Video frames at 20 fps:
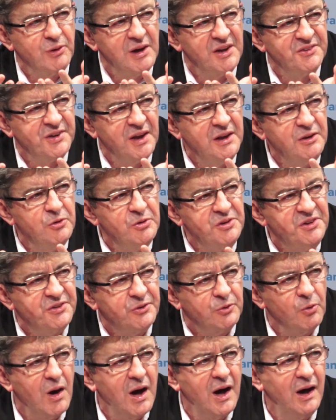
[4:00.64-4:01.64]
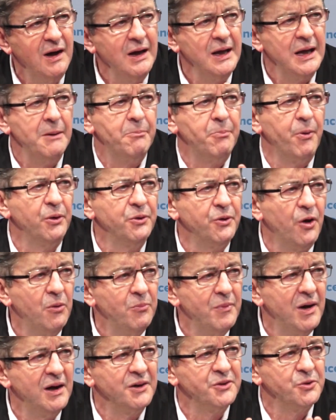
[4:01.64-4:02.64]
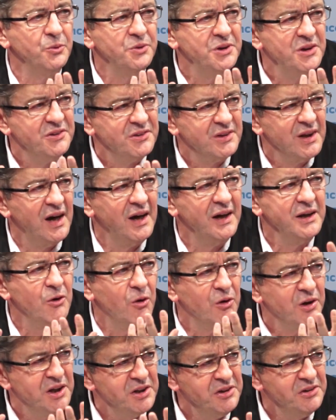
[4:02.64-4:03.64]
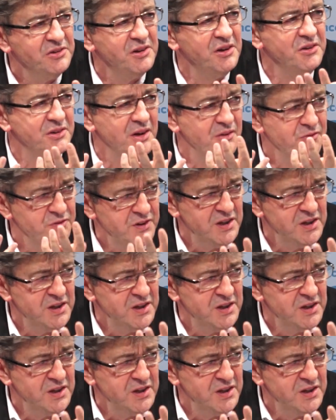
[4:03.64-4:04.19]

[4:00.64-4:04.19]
sur la scène de l'histoire et prendre en main son destin et organiser sa